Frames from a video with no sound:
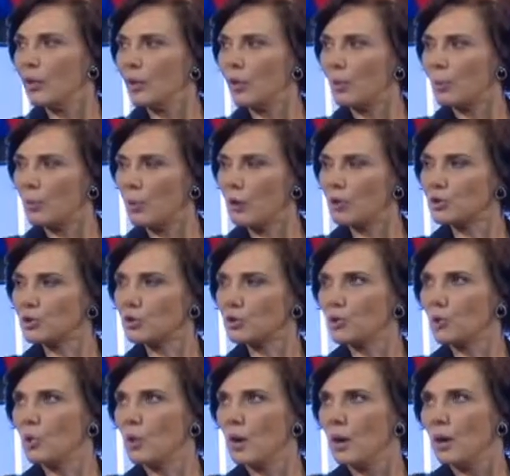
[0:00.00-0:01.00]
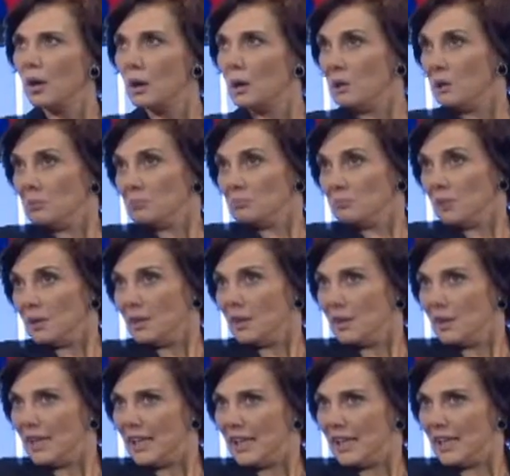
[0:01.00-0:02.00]
ou eu posso
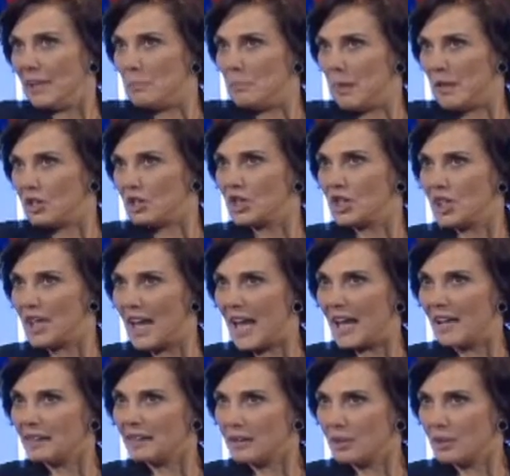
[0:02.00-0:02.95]
imaginar